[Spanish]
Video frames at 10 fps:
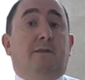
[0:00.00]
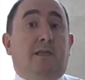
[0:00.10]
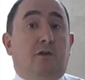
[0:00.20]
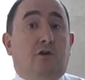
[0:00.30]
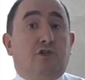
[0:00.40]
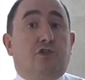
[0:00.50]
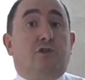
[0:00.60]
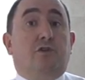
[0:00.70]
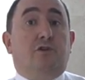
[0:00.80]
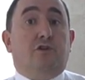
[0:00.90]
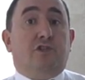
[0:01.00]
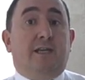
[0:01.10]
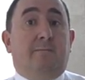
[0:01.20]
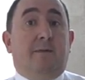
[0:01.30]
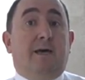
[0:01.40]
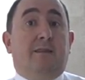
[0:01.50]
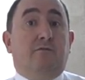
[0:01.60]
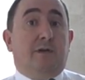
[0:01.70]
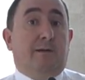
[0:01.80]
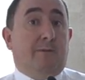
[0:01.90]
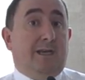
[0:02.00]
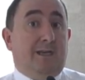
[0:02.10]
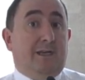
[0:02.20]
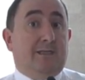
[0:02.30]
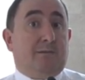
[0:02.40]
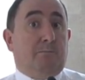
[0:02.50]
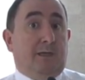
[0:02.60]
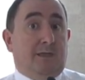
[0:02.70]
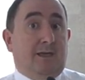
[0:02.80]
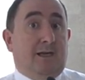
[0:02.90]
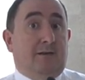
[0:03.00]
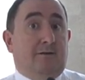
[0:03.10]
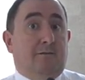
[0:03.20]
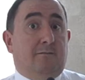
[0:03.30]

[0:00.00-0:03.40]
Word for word: Dios nos llama de una manera especial